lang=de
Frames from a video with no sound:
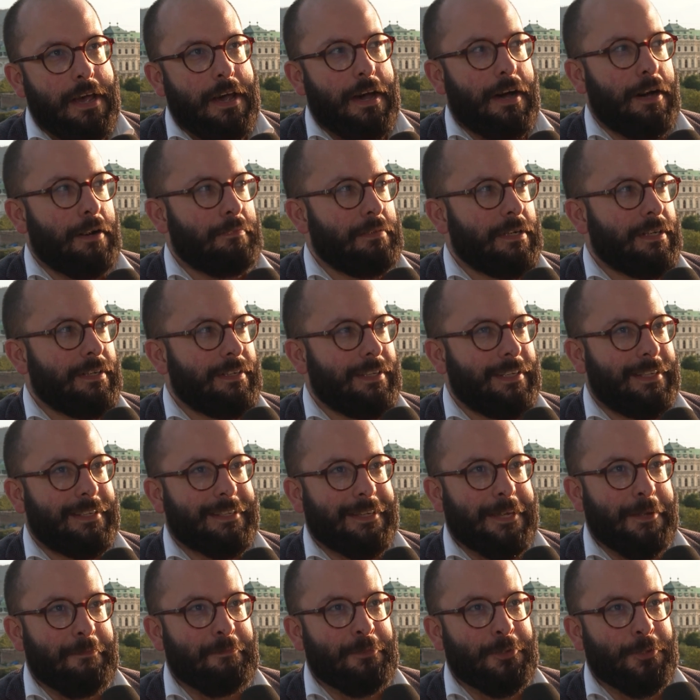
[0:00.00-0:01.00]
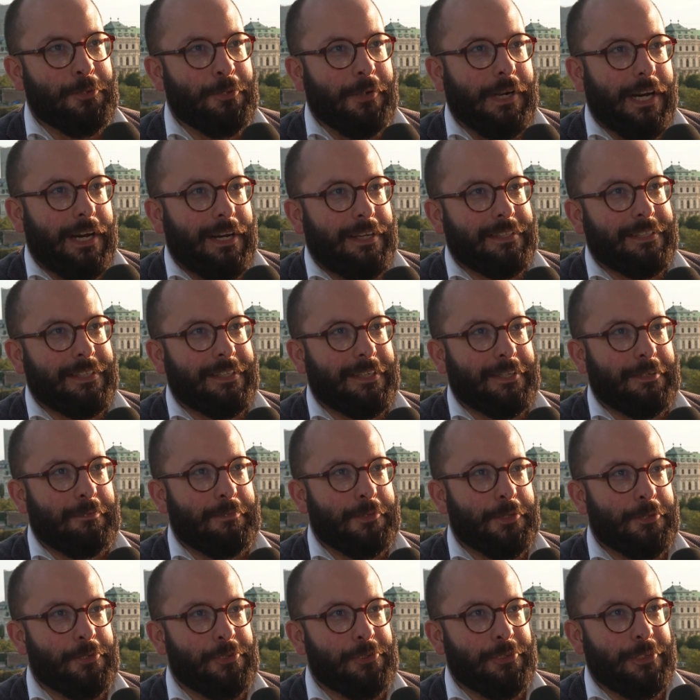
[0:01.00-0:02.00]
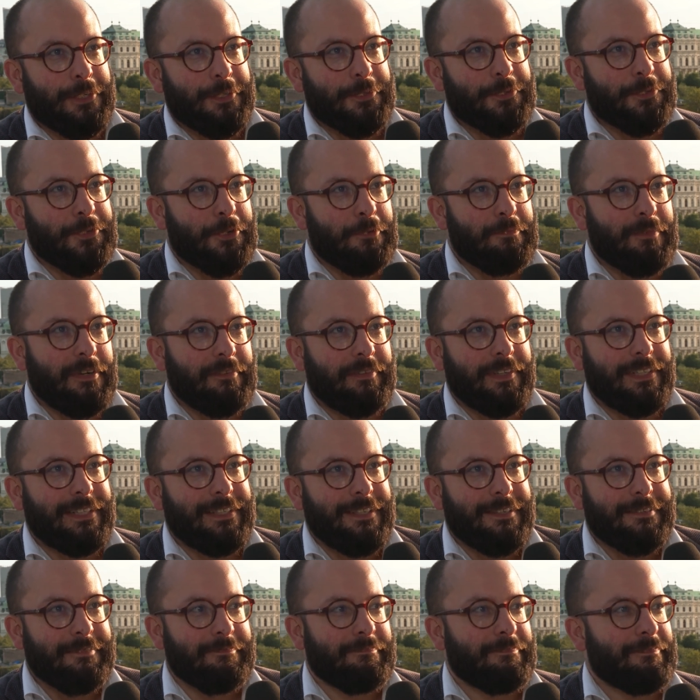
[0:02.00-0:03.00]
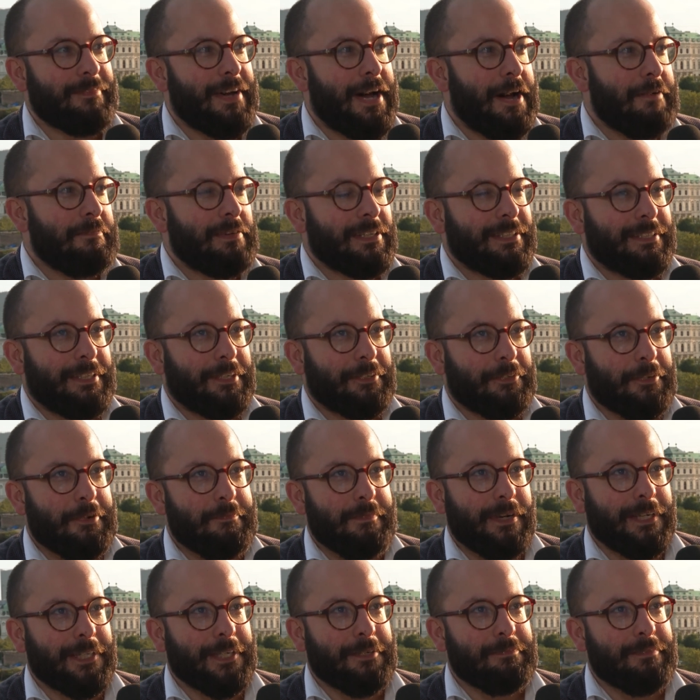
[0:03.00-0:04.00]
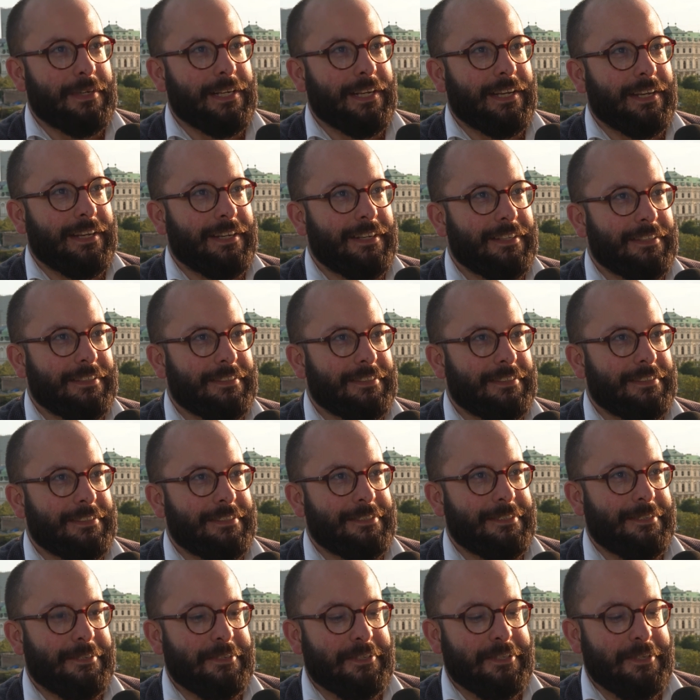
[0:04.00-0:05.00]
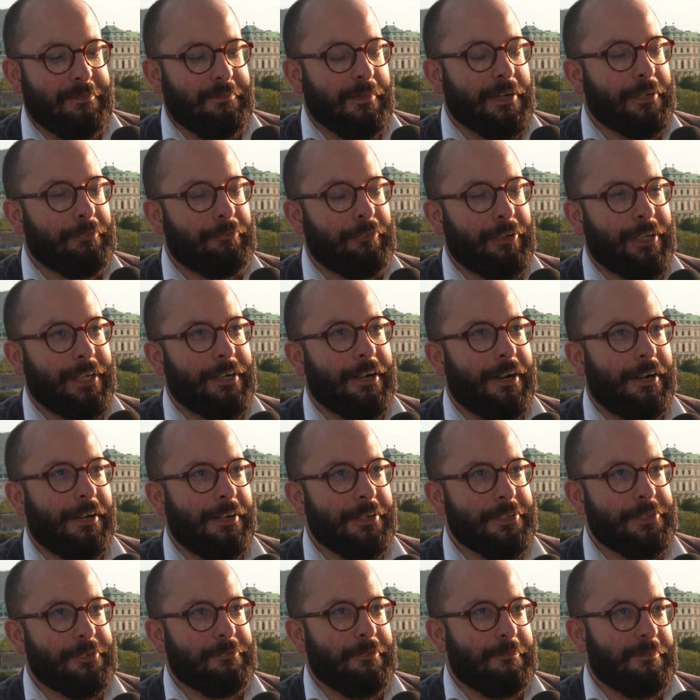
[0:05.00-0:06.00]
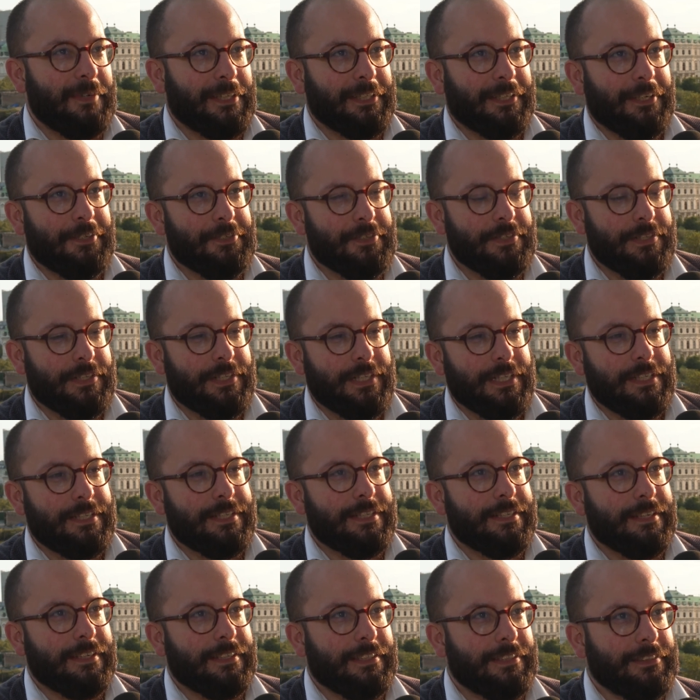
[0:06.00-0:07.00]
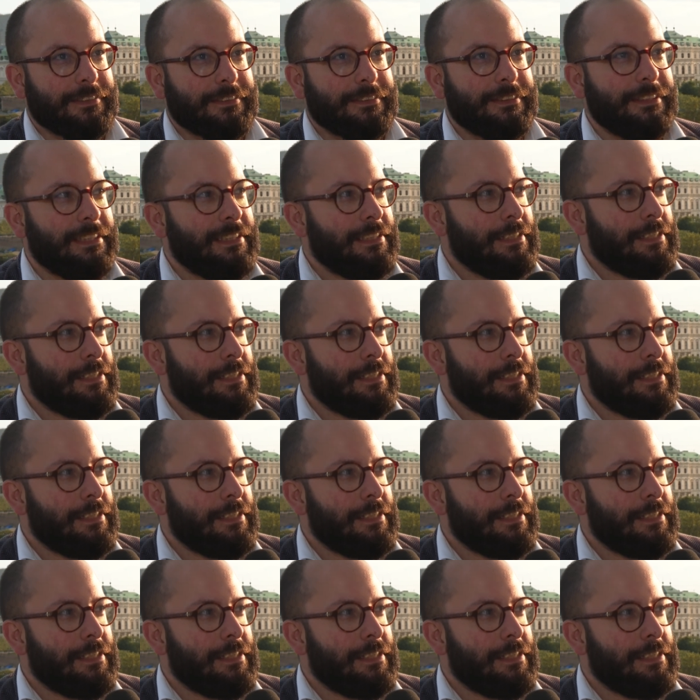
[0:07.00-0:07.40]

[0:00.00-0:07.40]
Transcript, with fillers: Aber ich gebe zu, gerade in einem so schönen Sommer wie diesem arbeite ich auch manchmal gern aus dem Kaffeehaus, wo man draußen sitzen kann.